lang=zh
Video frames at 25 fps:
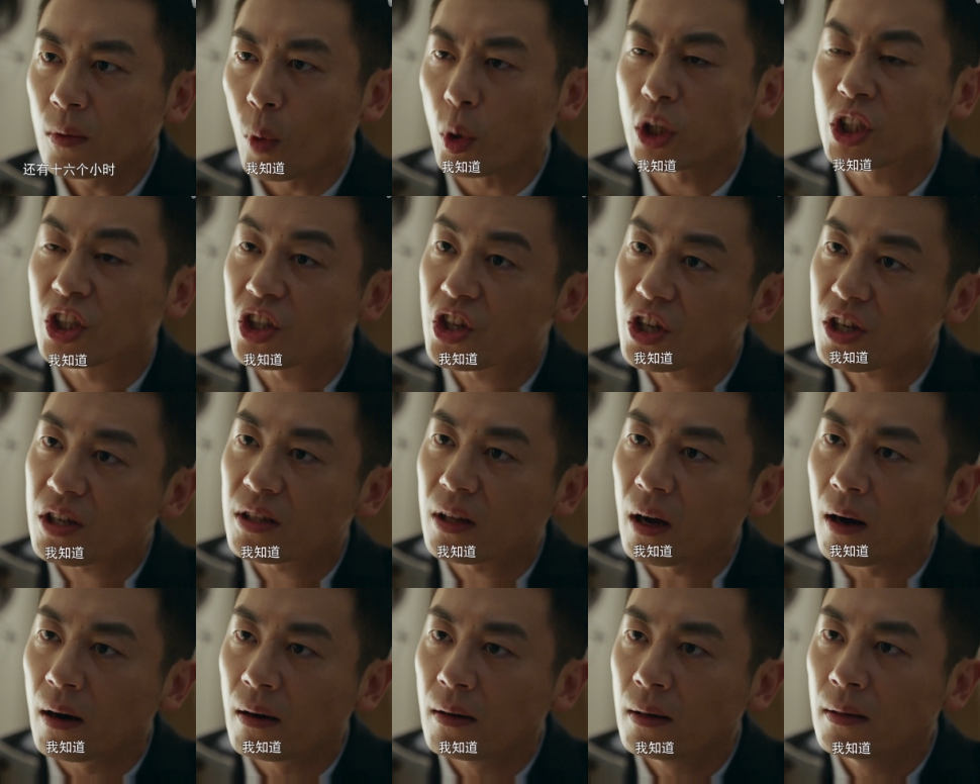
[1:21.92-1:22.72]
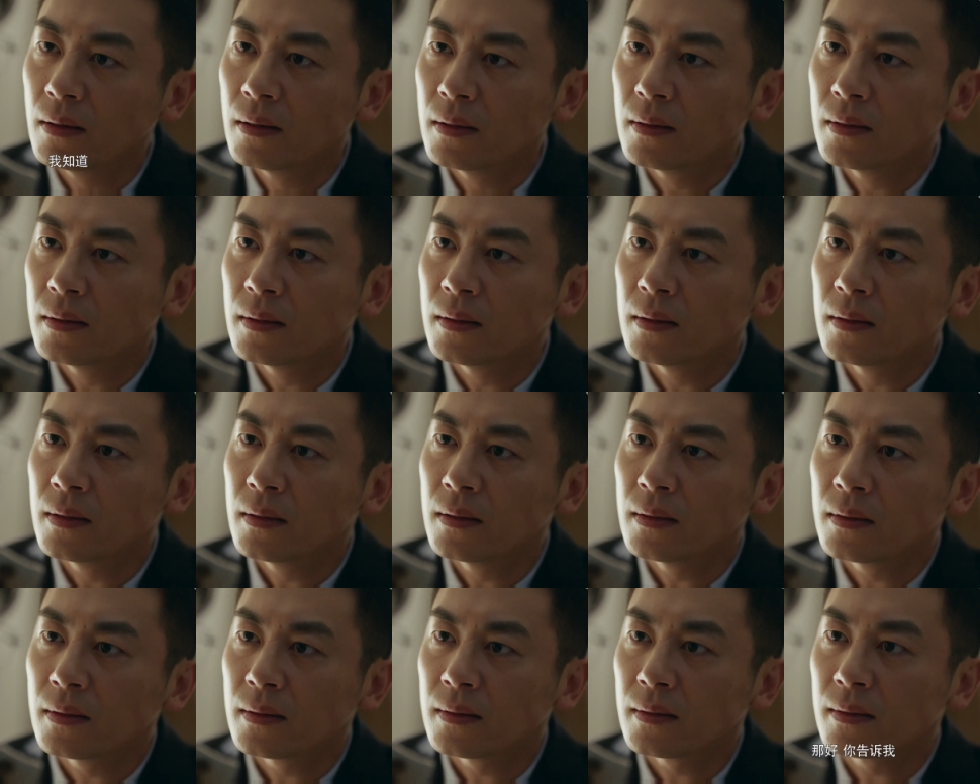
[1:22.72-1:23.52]
我知道。
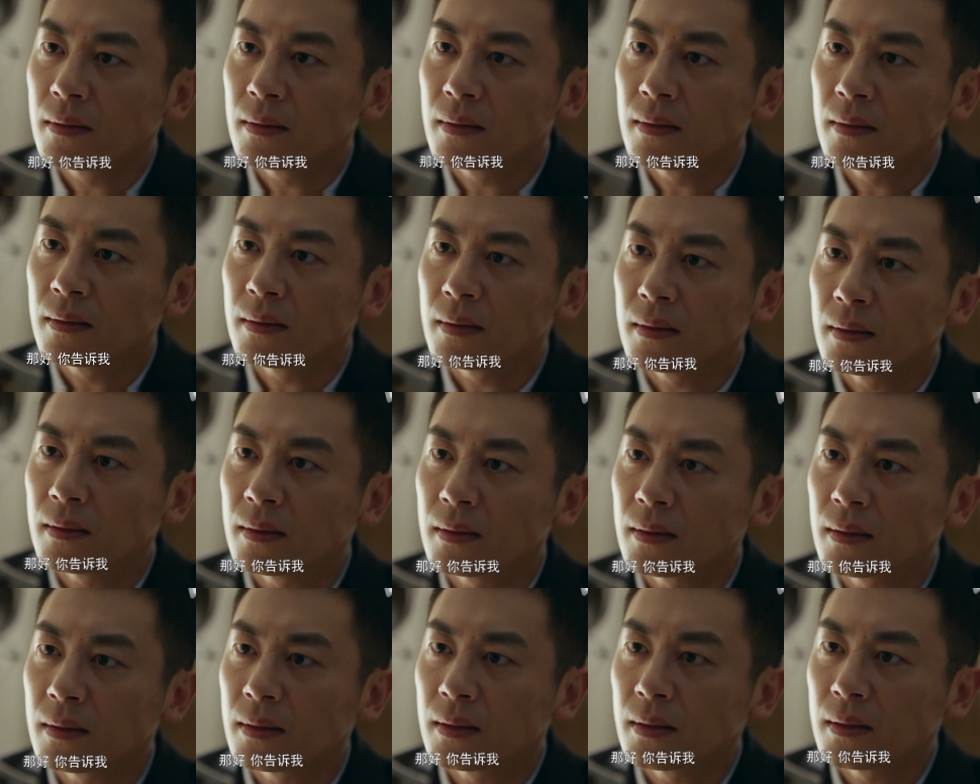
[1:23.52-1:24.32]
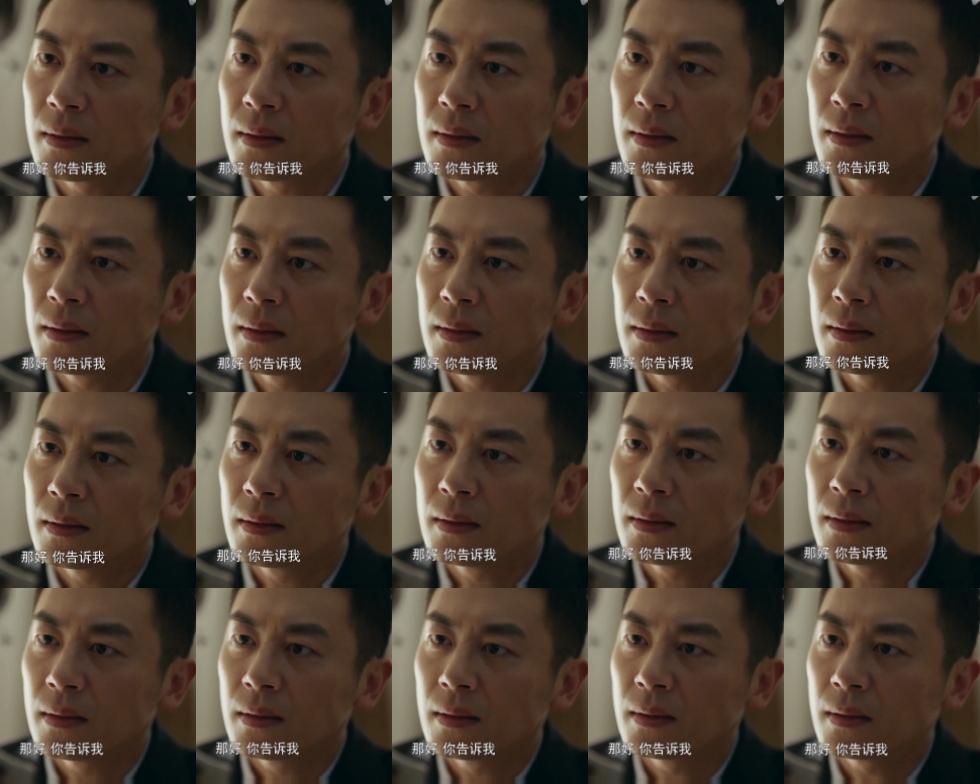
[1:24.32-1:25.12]
大航，你
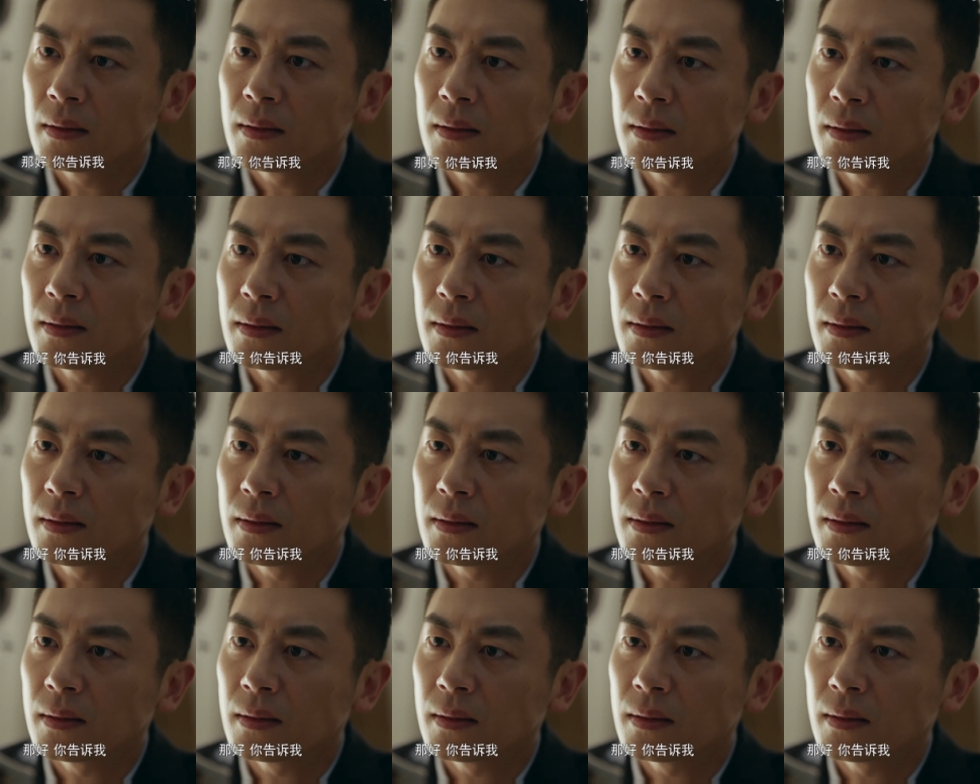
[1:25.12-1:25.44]
告诉我，